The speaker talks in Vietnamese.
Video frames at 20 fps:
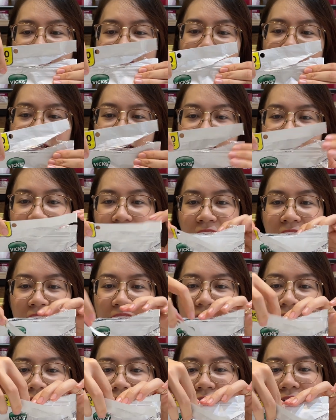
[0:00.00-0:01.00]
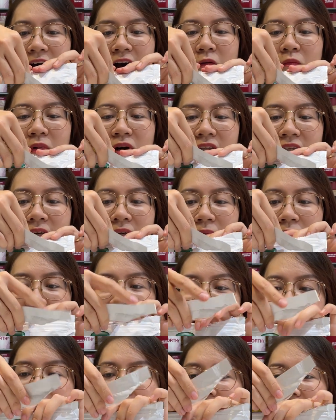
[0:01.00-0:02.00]
rất là tiện ha còn không á thì
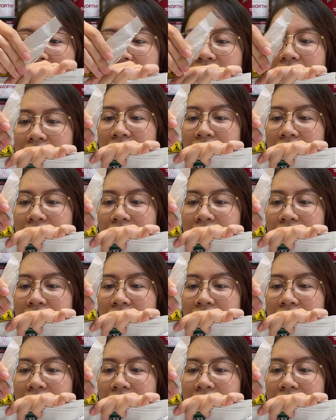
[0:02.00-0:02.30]
mình à,